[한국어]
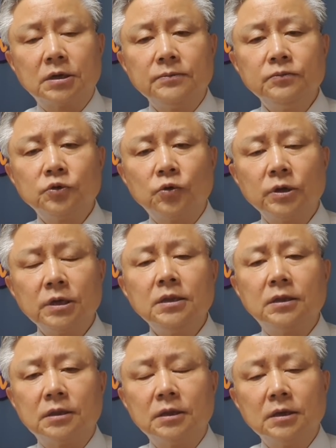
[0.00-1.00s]

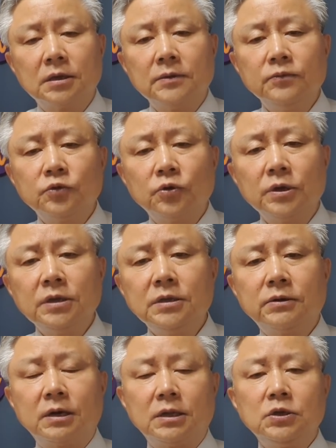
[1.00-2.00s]
김종인 김종인이라고 하는